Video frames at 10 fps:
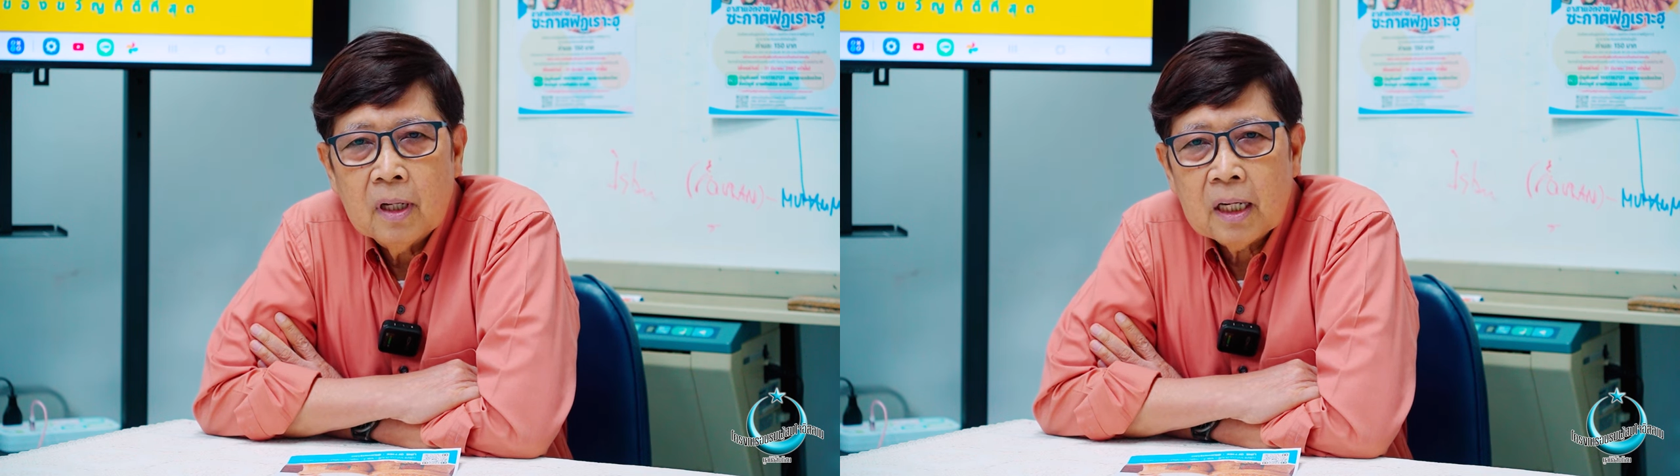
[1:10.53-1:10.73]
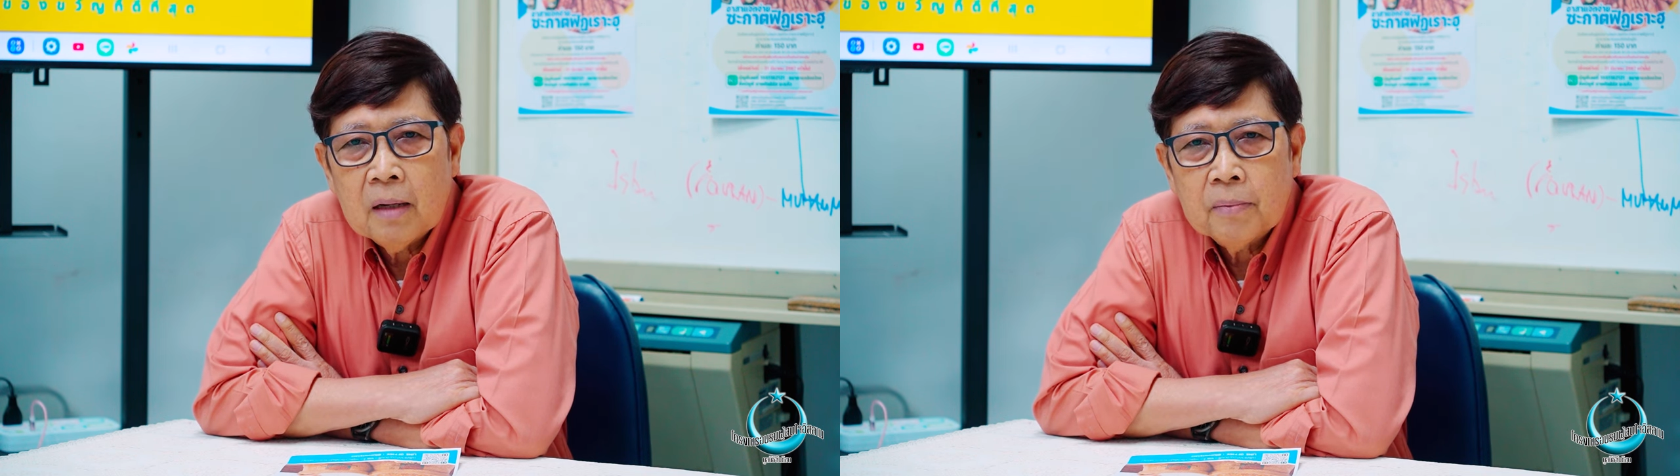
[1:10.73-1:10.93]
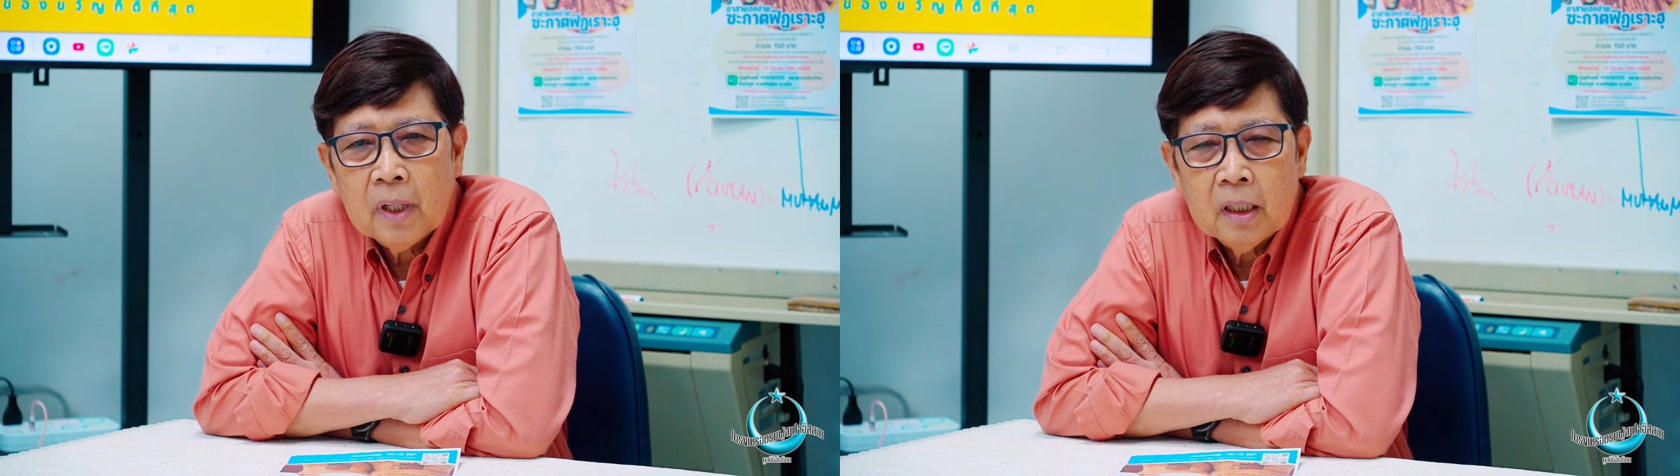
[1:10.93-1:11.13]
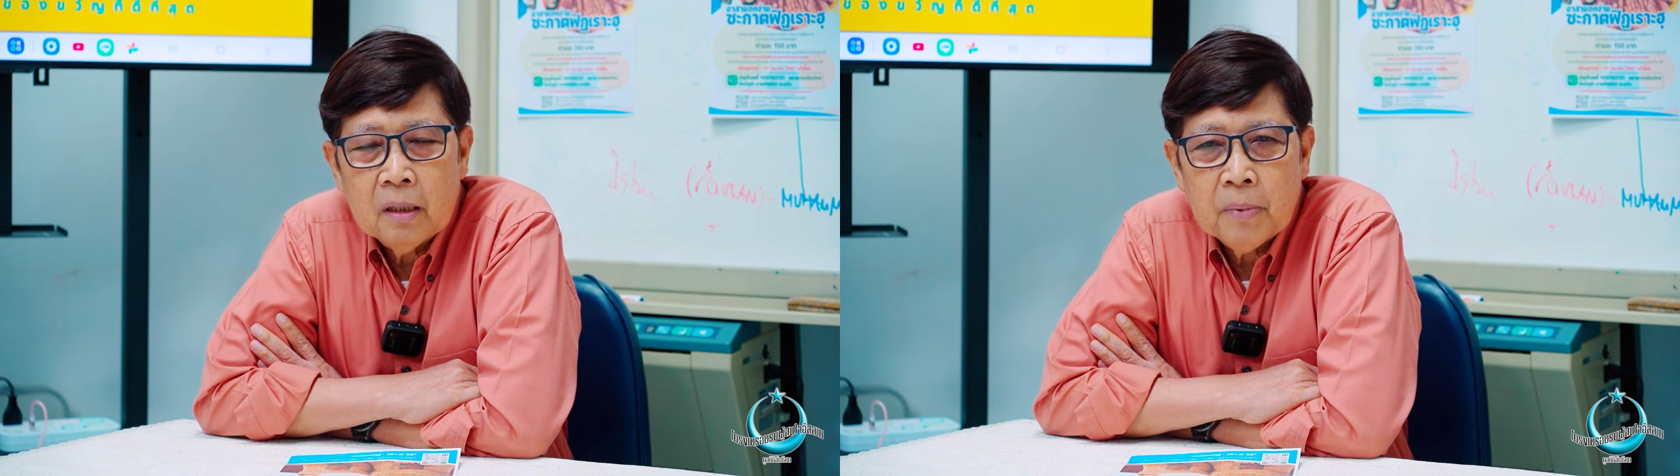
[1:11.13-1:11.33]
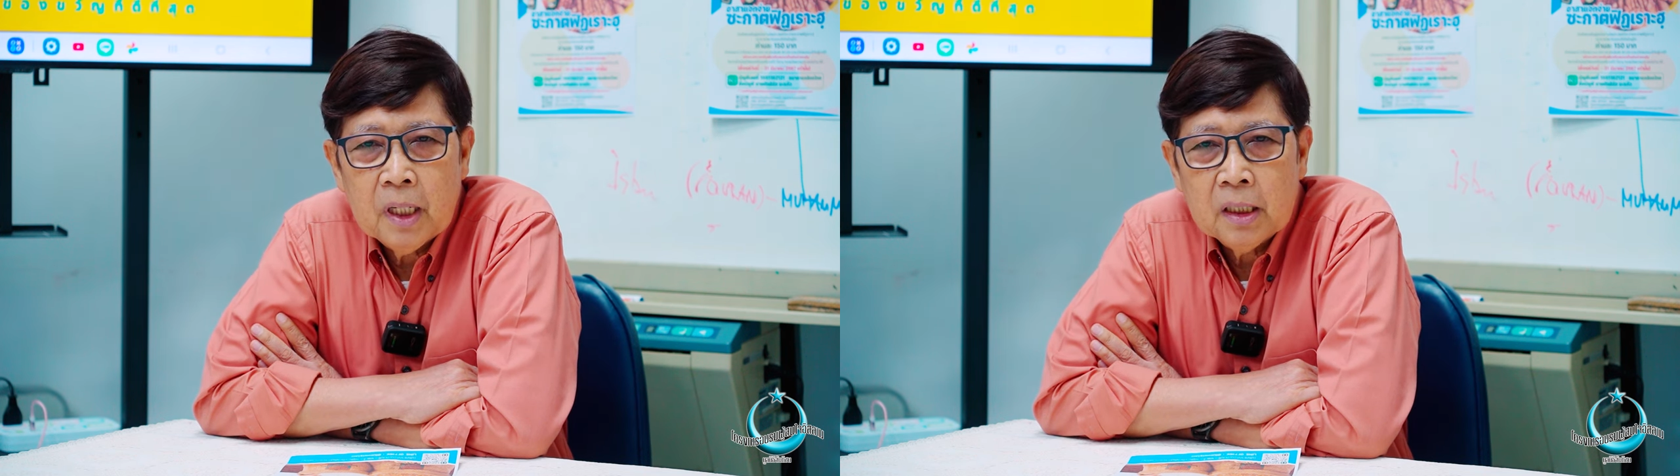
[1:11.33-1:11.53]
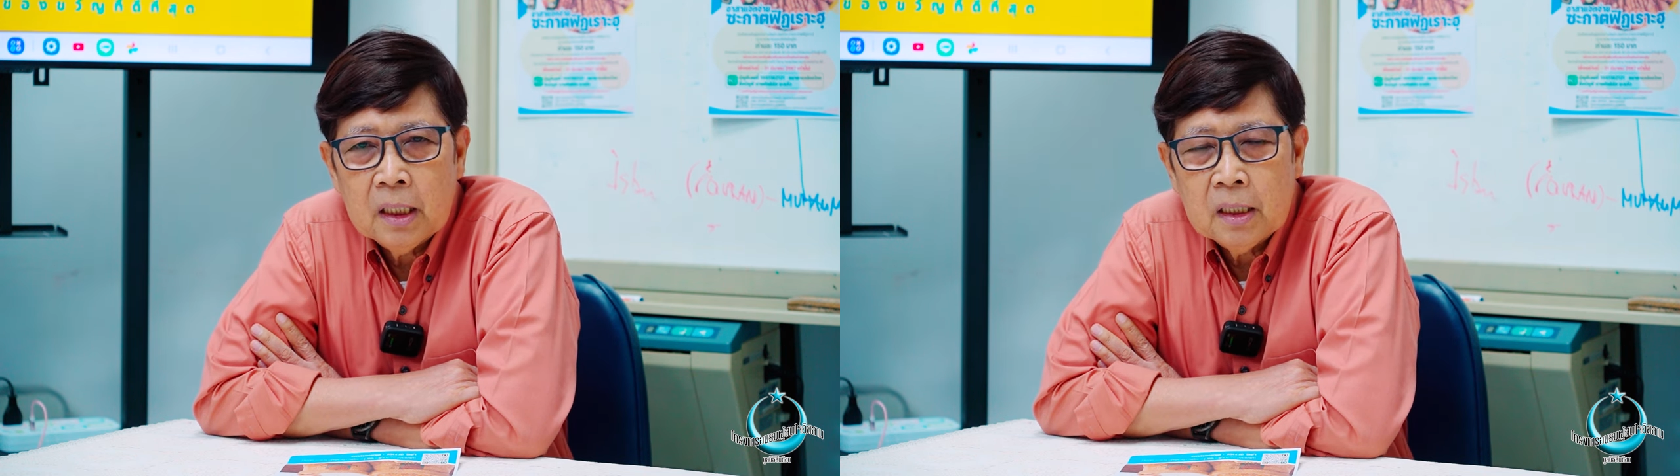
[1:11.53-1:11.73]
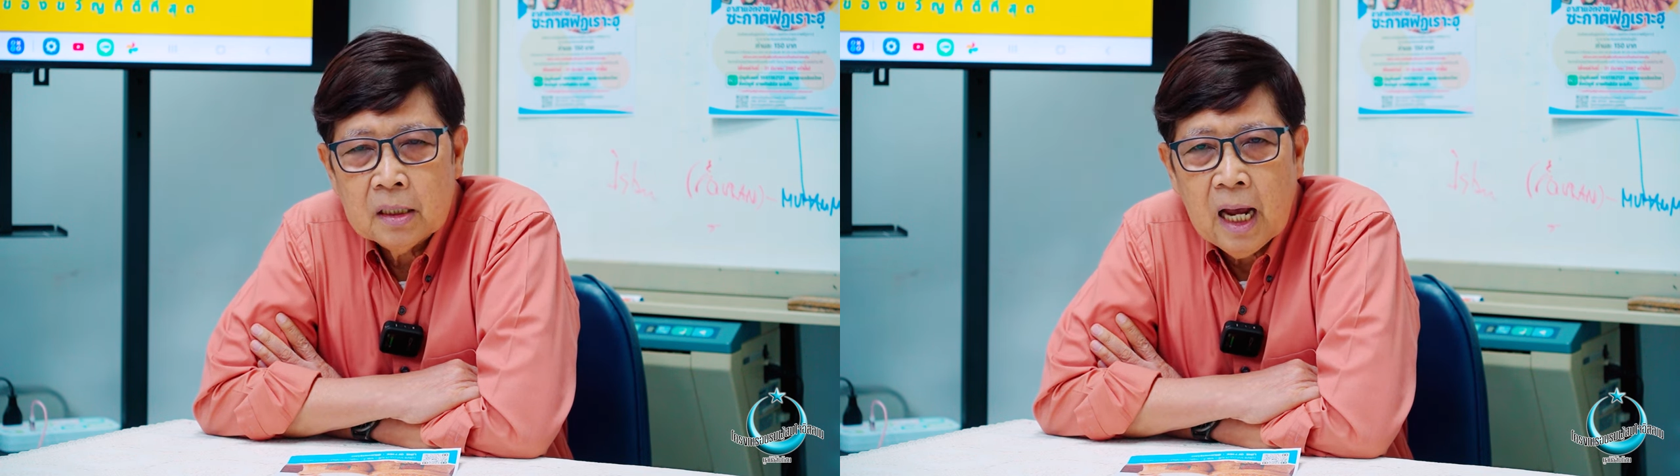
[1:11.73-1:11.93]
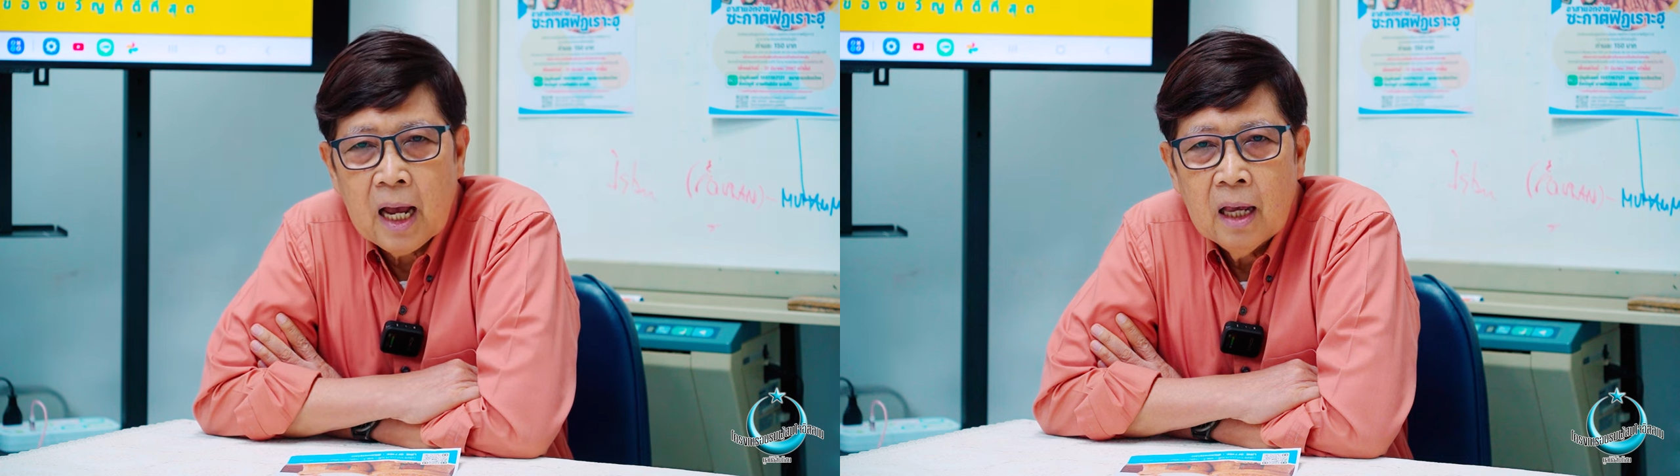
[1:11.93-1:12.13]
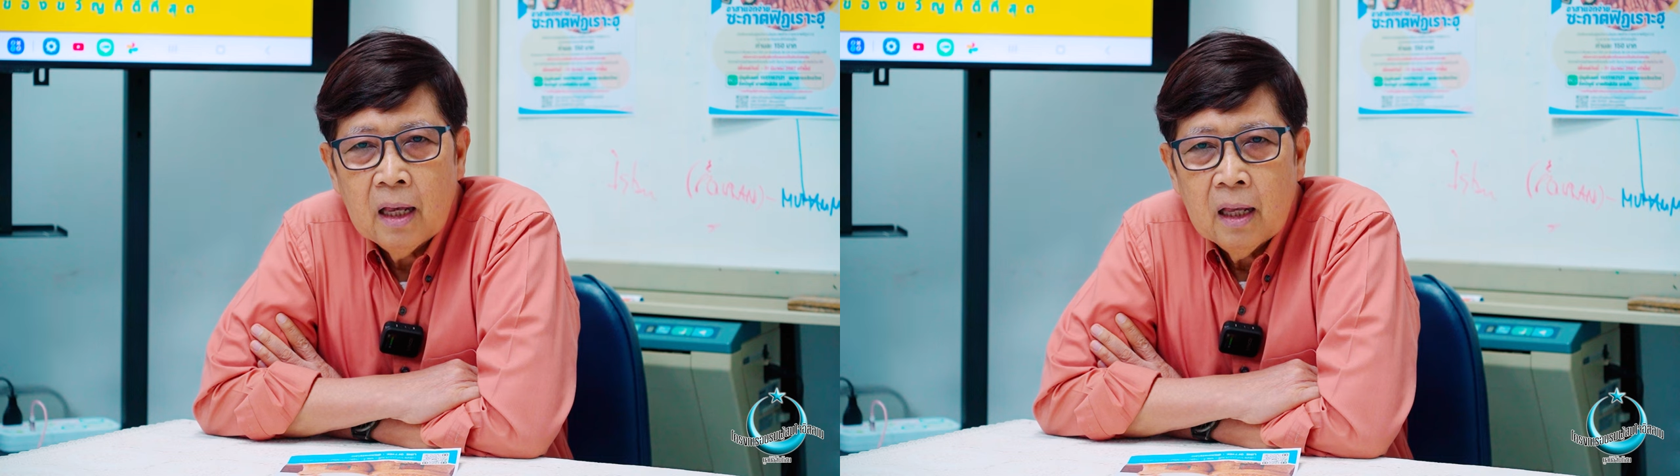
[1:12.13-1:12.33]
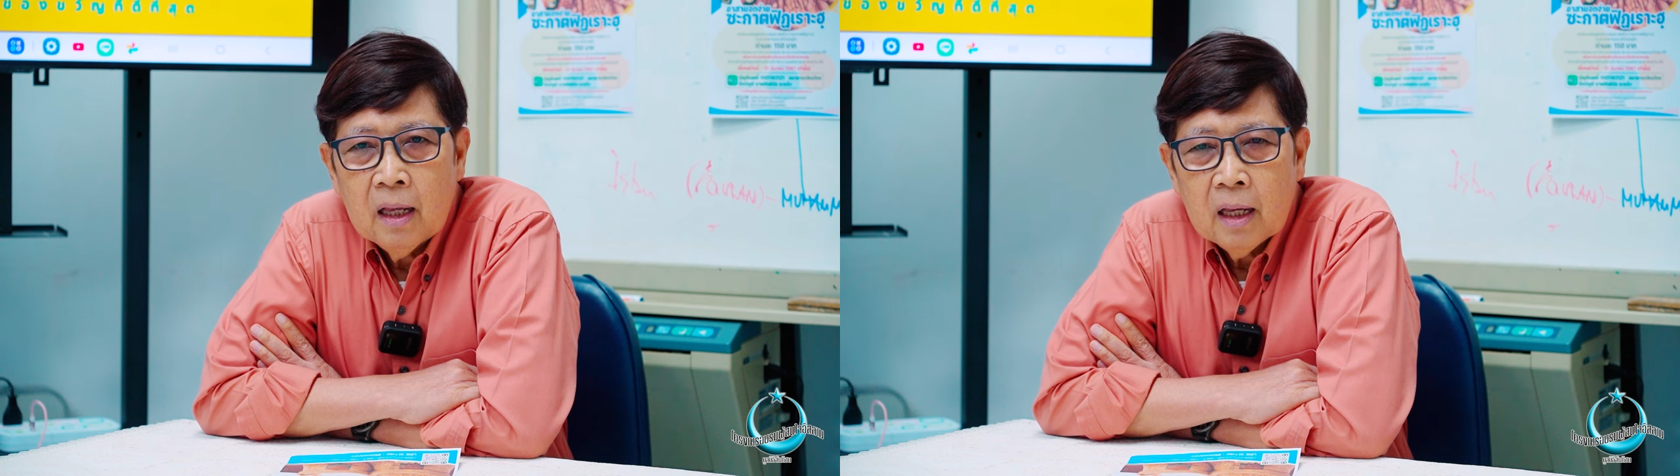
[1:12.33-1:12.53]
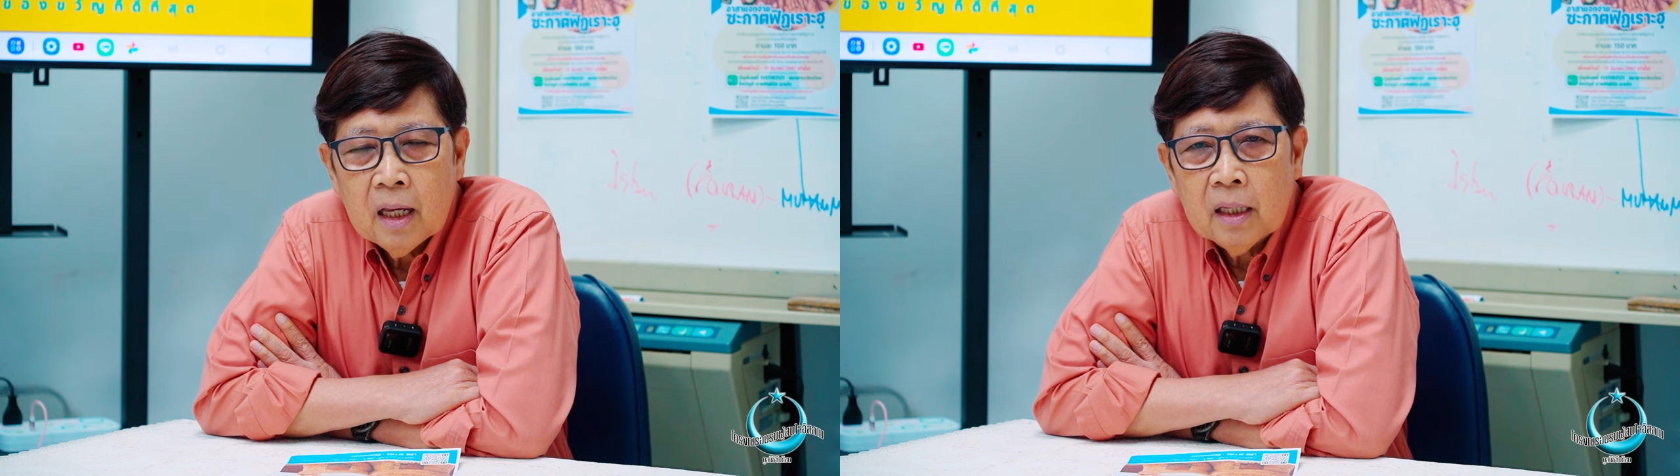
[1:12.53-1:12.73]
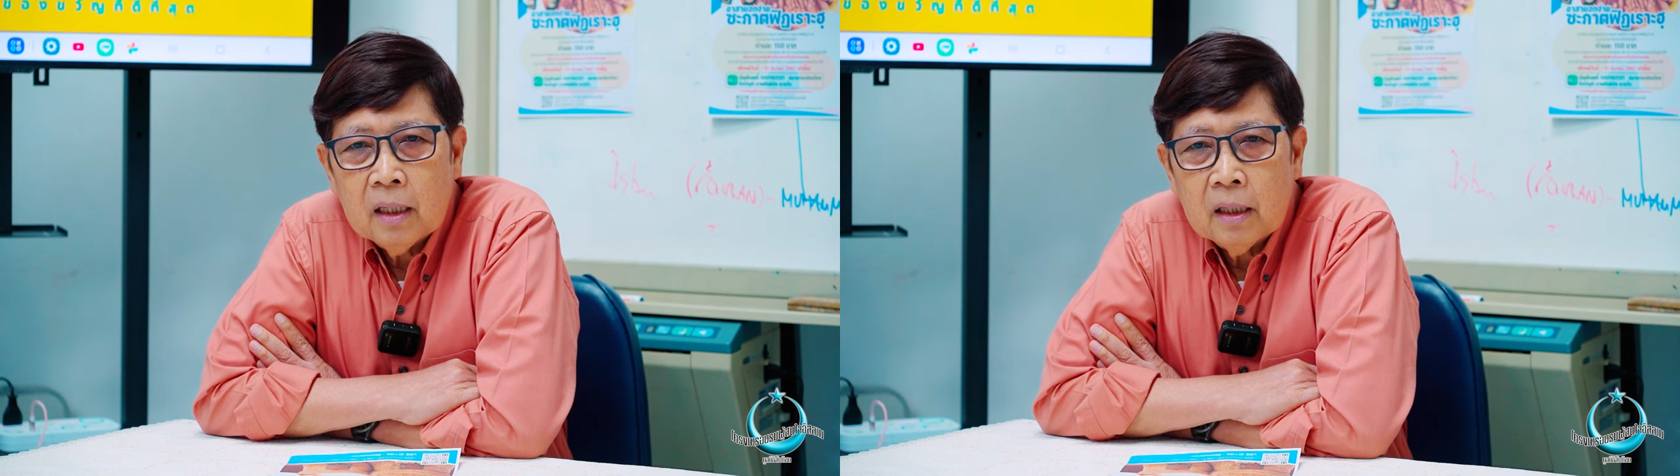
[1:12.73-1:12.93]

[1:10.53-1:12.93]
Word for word: นะครับ ทั้งนี้เพื่อที่จะให้